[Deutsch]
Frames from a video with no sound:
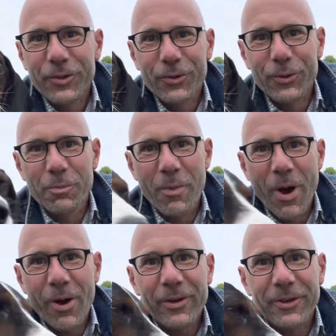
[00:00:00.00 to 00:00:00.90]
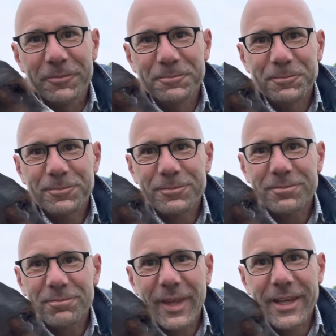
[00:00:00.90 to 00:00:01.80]
Guten Morgen.
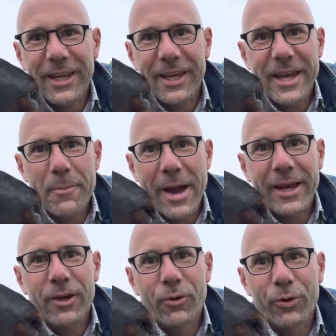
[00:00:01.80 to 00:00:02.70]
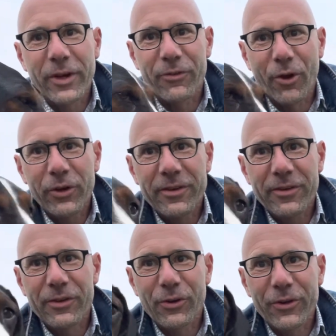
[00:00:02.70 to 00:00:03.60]
In Ermangelung der Sonne, die
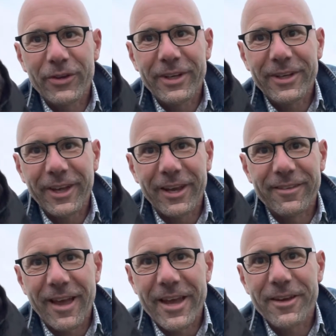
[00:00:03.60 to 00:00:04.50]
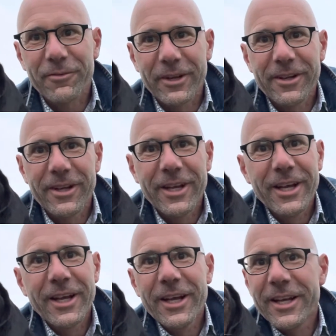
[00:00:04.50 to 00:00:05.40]
sich heute nicht recht zeigen will,
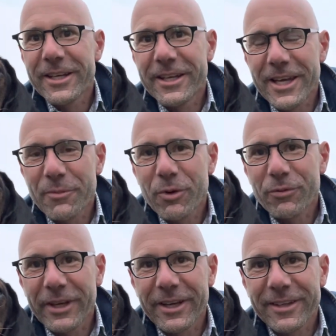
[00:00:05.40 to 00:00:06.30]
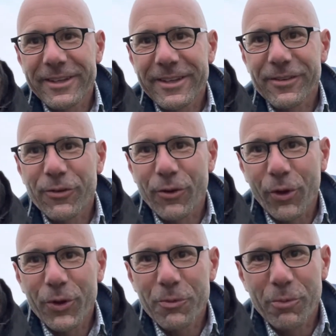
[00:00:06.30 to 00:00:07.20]
nehmen wir diese
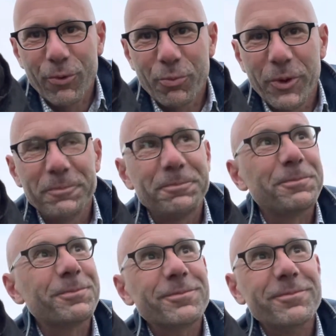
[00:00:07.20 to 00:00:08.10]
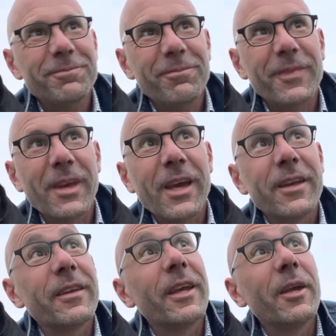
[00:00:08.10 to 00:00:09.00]
Sonnenblume.
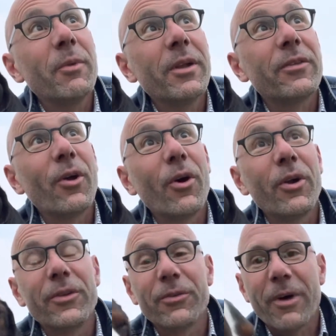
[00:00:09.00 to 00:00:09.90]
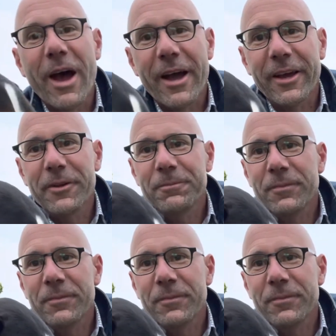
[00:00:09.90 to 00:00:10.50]
Der Himmel ist hier heute verhangen.